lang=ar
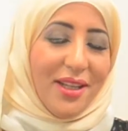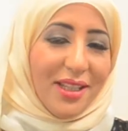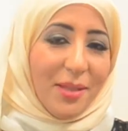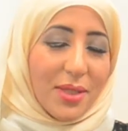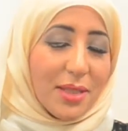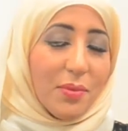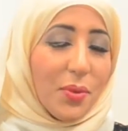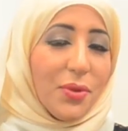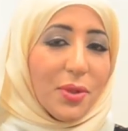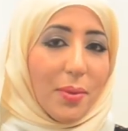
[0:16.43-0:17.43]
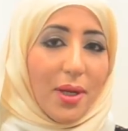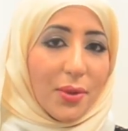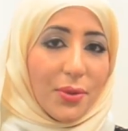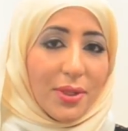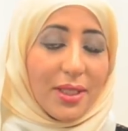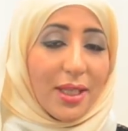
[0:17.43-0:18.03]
الرحيم اسمي بدور بارون